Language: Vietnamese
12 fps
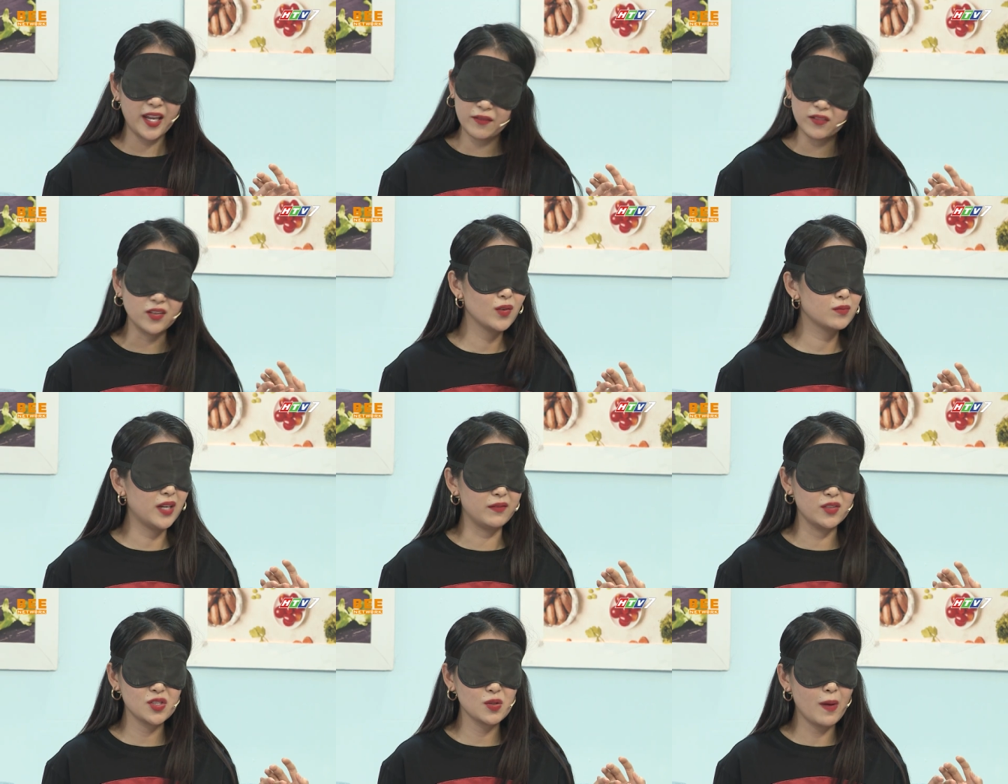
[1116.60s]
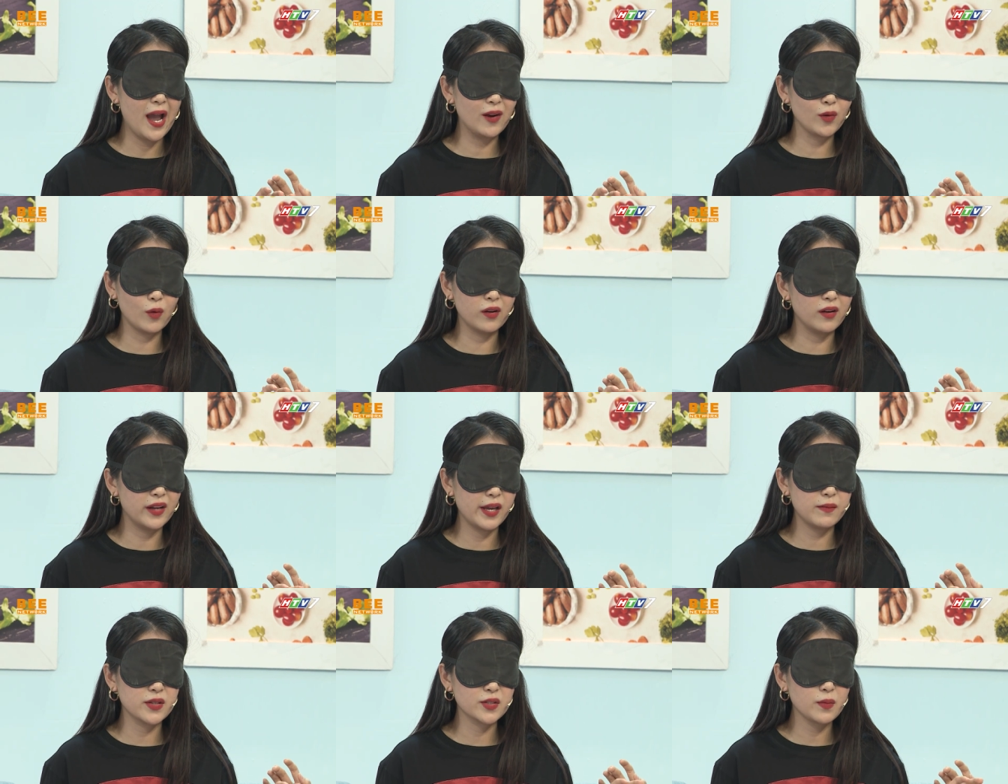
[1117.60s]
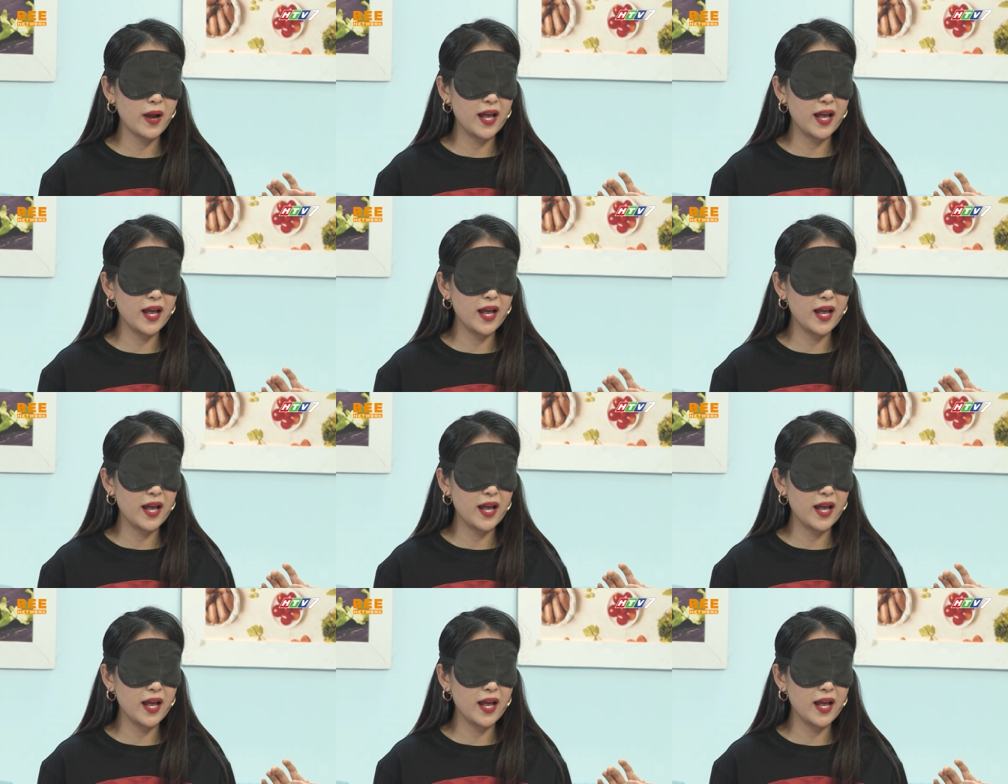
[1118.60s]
Em vẫn trung thành với số 3 đâu Cuộc đời em là số